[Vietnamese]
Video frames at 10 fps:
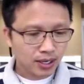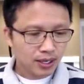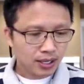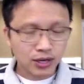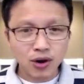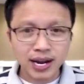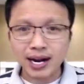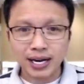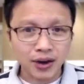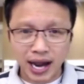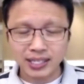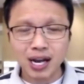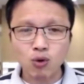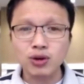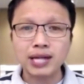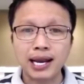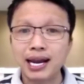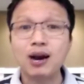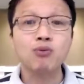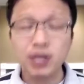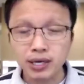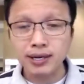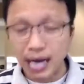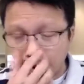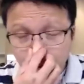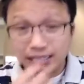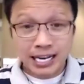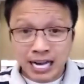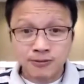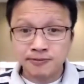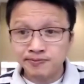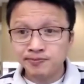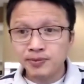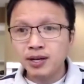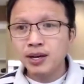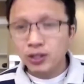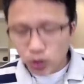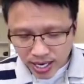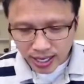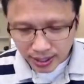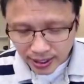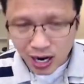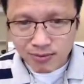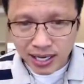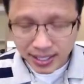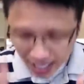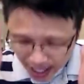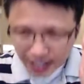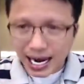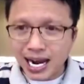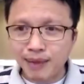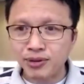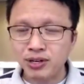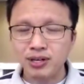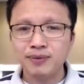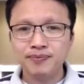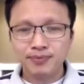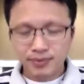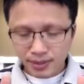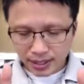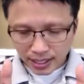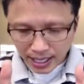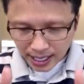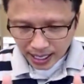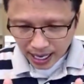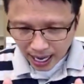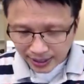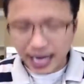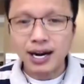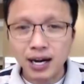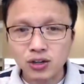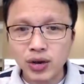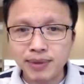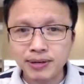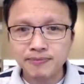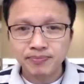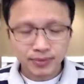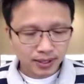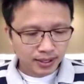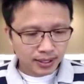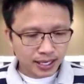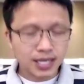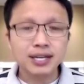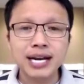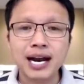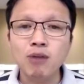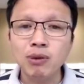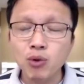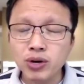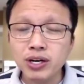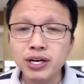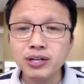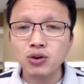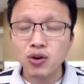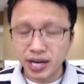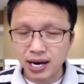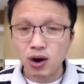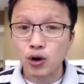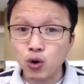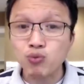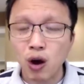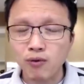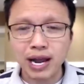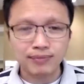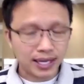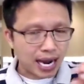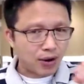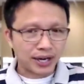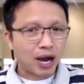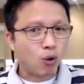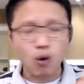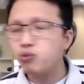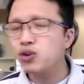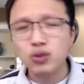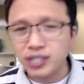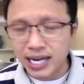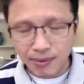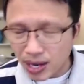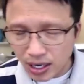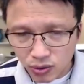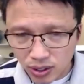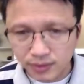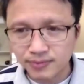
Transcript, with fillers: thì có nghĩa là cái đoạn sau nó thành là không cưới anh không biết tại sao tuy nhiên nếu mà chỉ cái em đưa anh trả lời cho em á thì cái người đàn ông mà muốn cưới nó có nghĩa là họ rung động với em tại giai đoạn đầu không chưa có xây cảm giác yêu được